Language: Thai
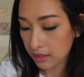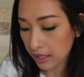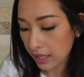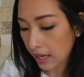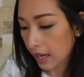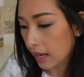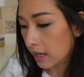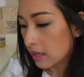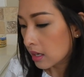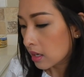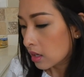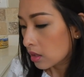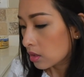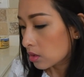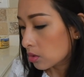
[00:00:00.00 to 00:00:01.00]
นะคะ
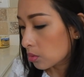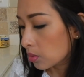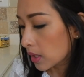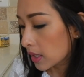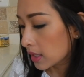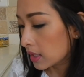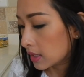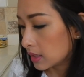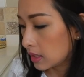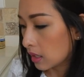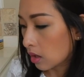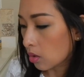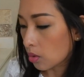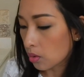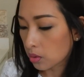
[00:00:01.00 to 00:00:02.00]
ด้วย
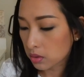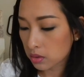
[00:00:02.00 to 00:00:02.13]
เดี๋ยว